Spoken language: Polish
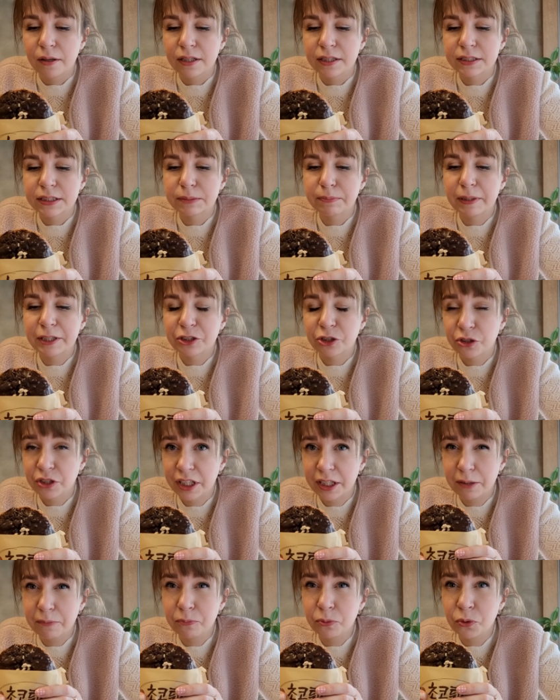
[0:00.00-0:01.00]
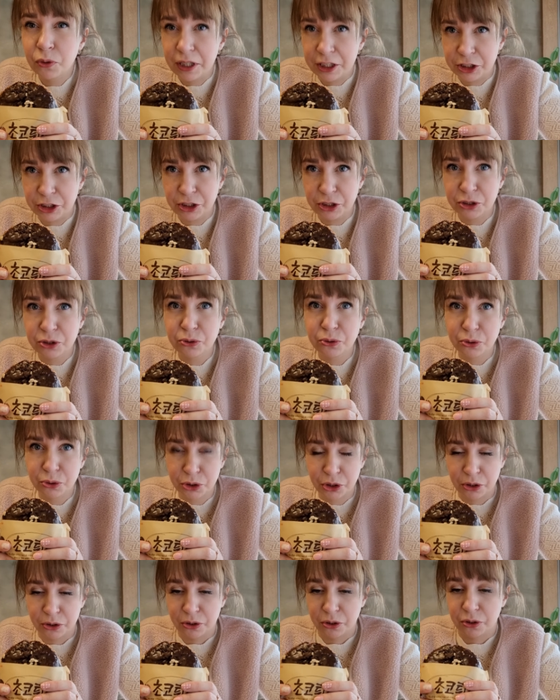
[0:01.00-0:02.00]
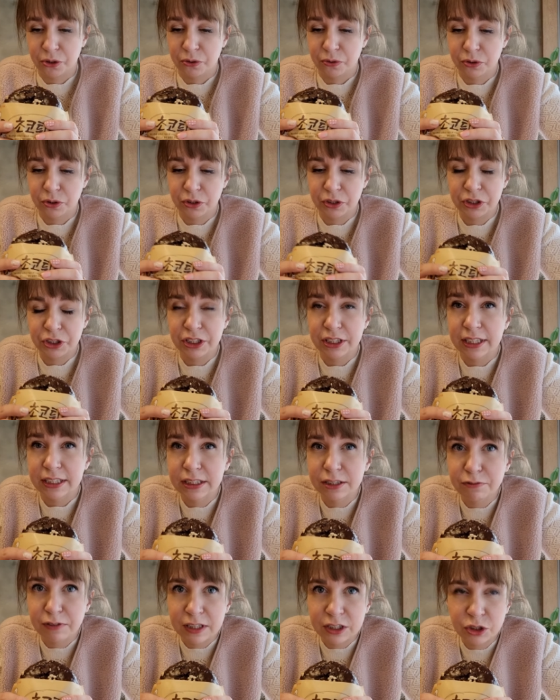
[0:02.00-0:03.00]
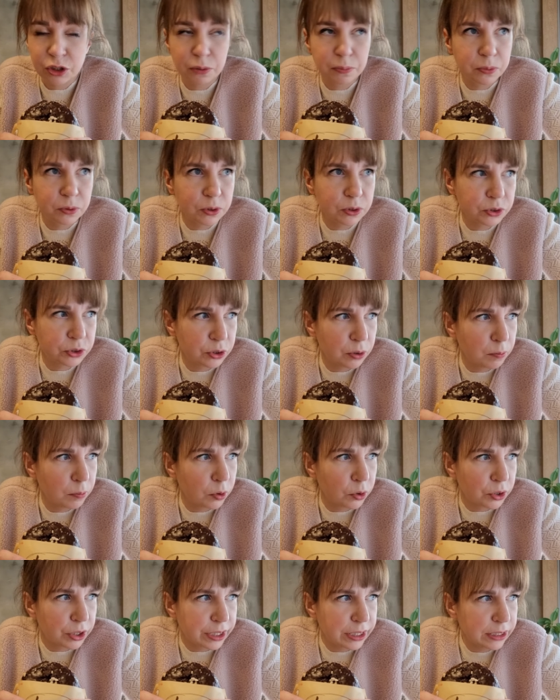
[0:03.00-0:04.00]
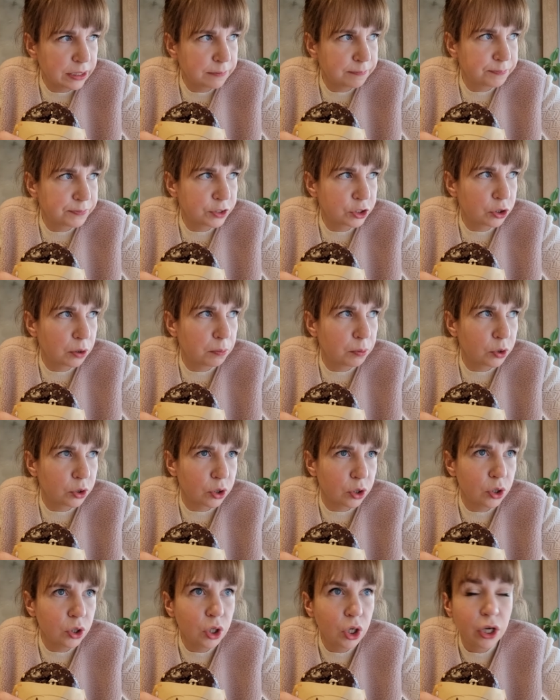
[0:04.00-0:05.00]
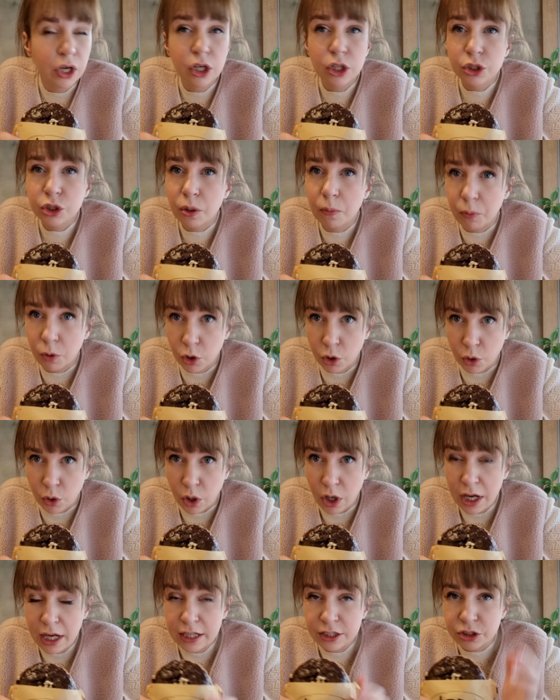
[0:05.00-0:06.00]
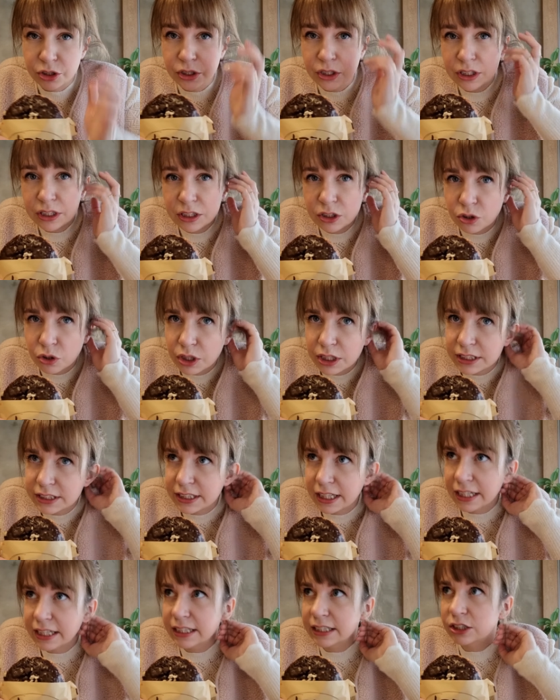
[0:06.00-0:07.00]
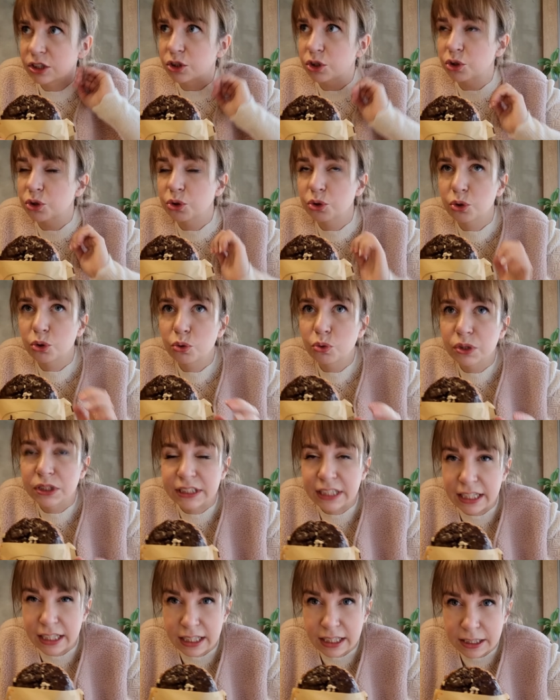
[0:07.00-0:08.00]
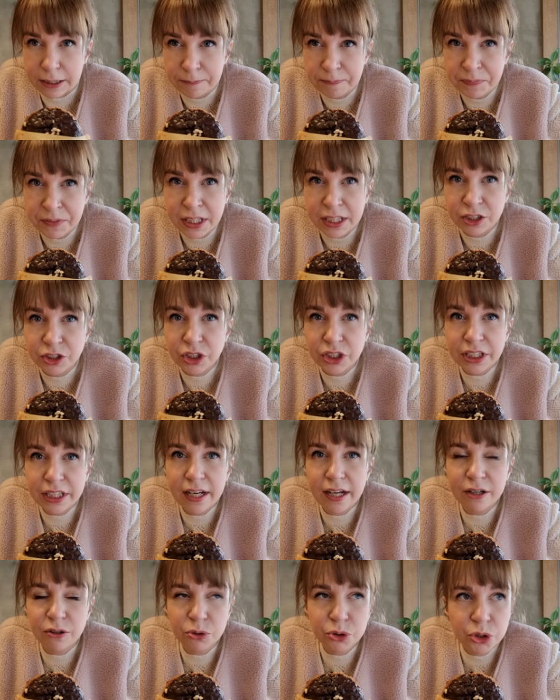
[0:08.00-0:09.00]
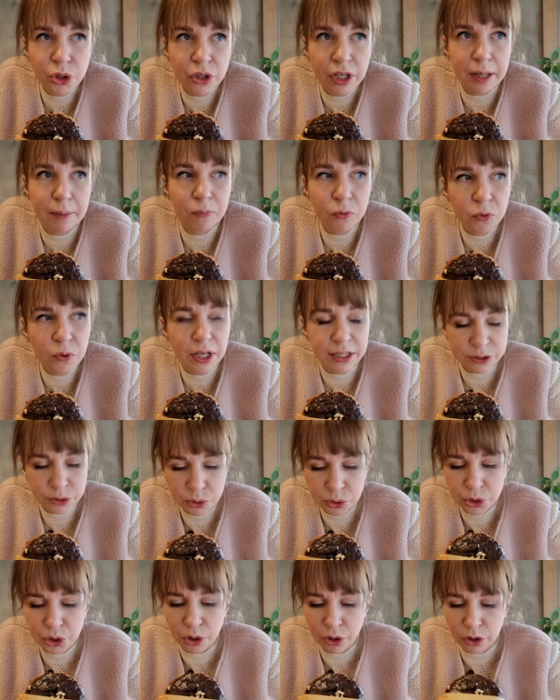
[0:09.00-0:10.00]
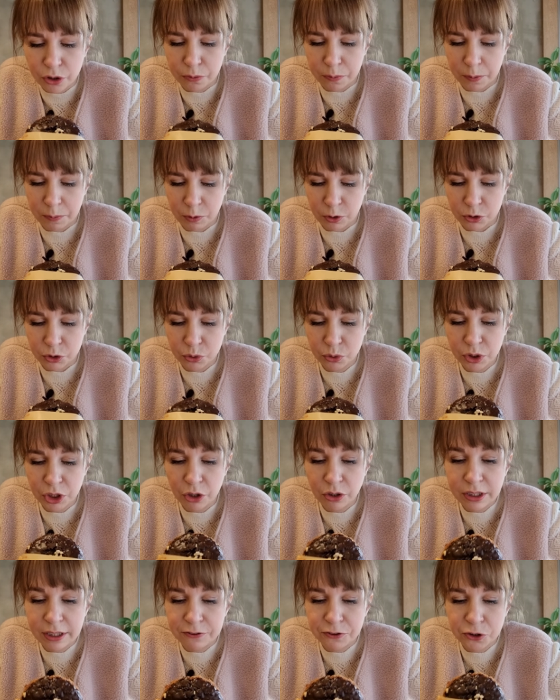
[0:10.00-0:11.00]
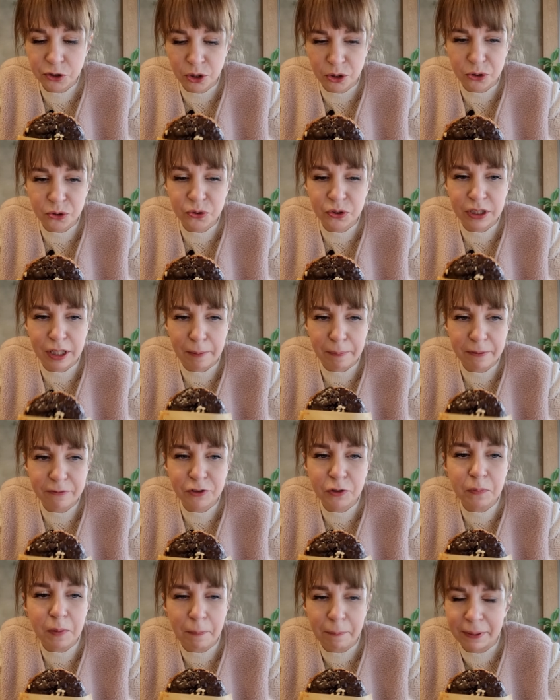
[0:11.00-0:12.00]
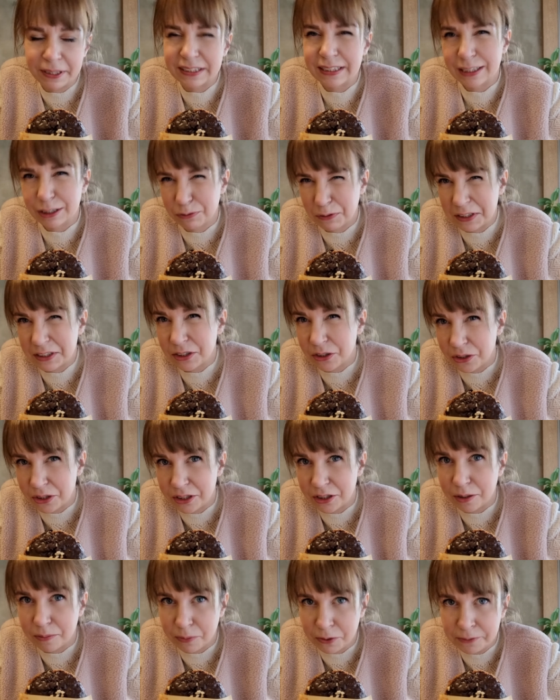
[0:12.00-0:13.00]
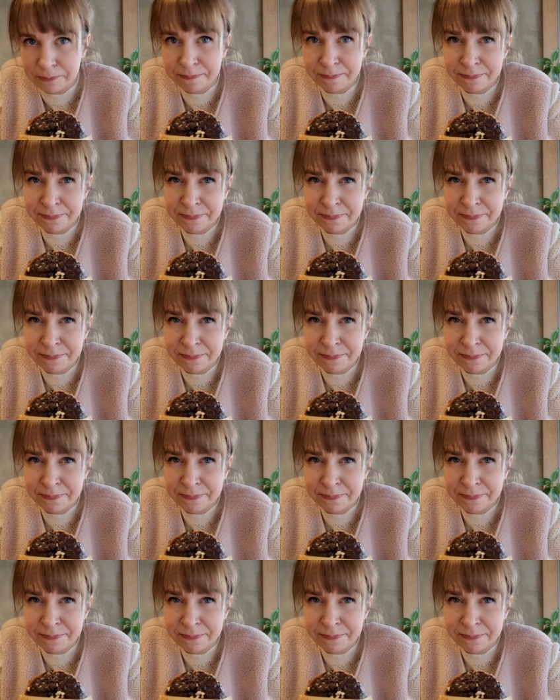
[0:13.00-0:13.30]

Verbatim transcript: smażonej bułeczki z kruszonką. To się nazywa sobo, sobory, soboro, soboro, czyli to jest taki strucel. Czyli taka kruszonka, bułka z kruszonką po prostu i ona w środku na pewno ma pastę z fasoli, no bo